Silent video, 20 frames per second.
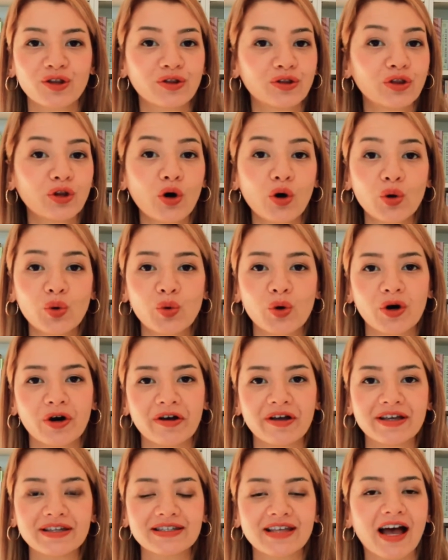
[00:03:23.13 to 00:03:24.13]
no
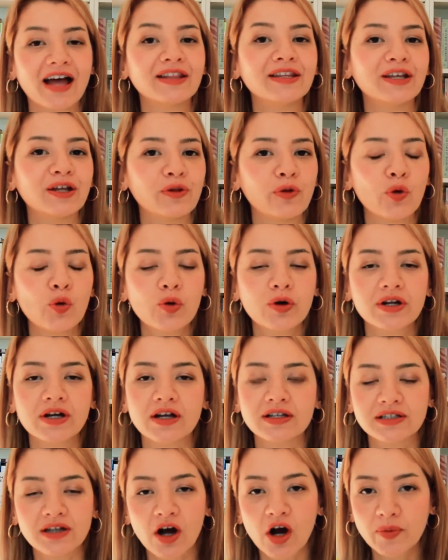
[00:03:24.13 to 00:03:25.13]
worries อันนี้ลูกเรือ
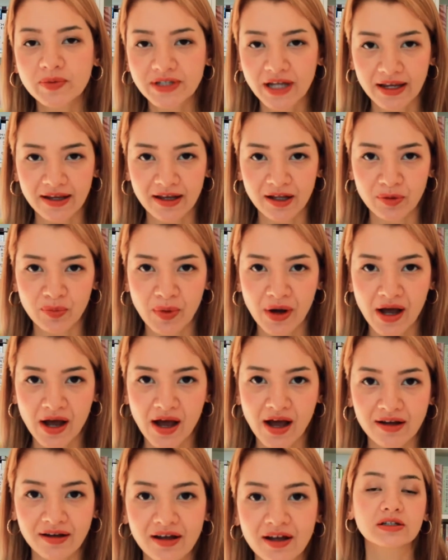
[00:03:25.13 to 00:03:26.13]
ชอบใช้กันมา
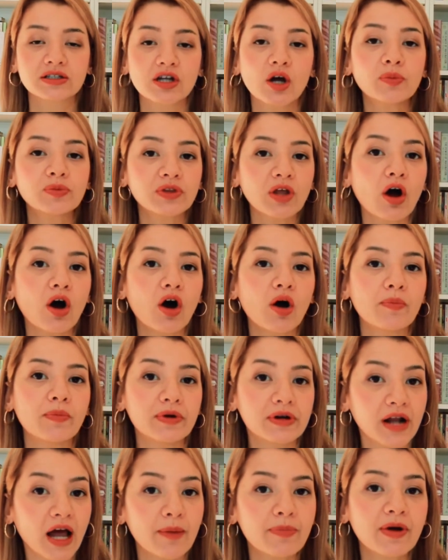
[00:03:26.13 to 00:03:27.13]
ก ชอบตอบ
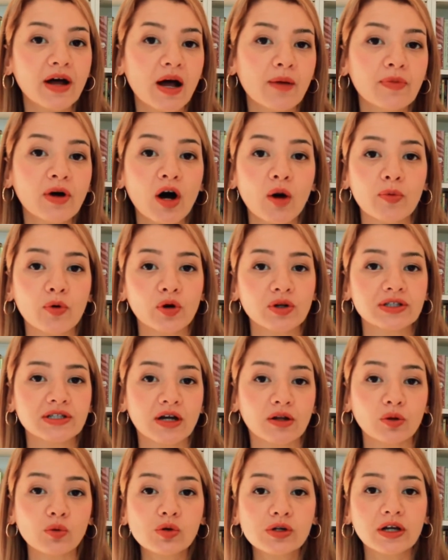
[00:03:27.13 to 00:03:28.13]
รับคำขอบคุณจาก
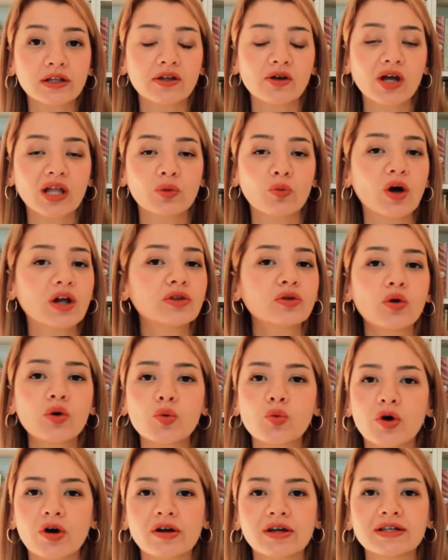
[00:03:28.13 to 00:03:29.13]
ลูกเรือด้วยกันว่า no
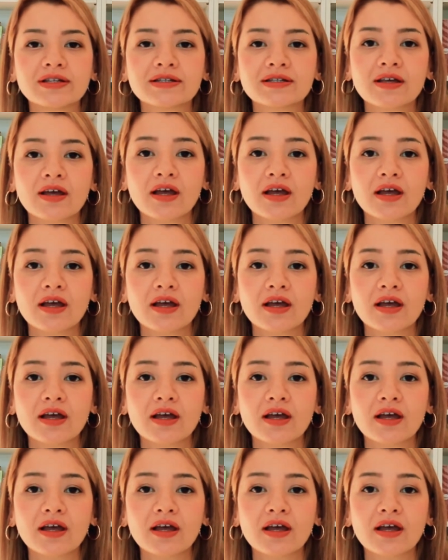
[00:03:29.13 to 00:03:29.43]
worries